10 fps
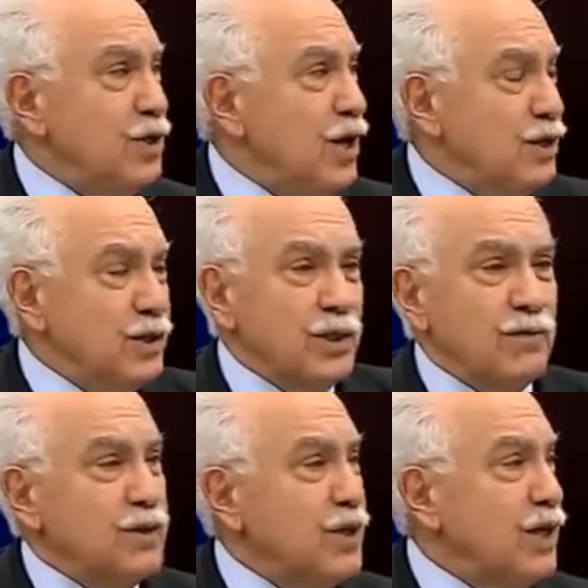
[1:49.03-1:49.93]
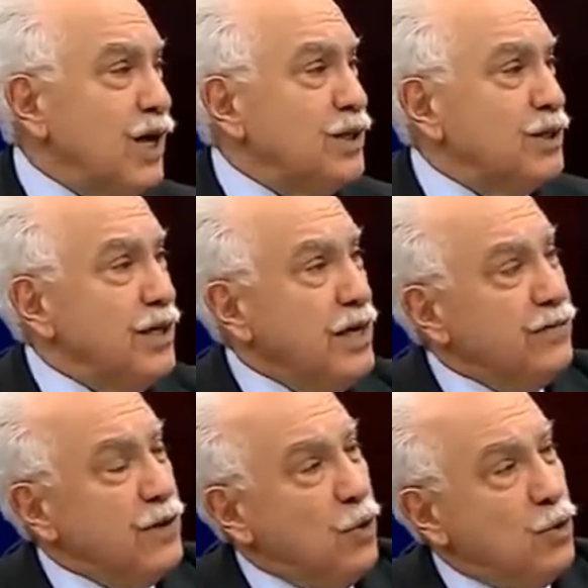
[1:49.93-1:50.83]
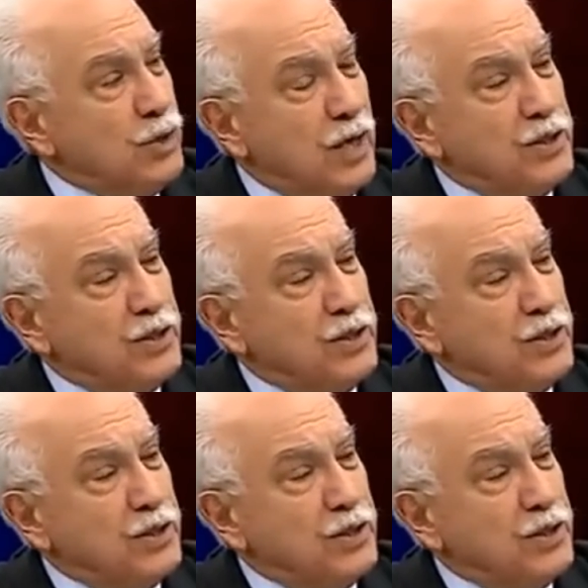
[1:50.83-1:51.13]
haklı savaşa karşı ve orada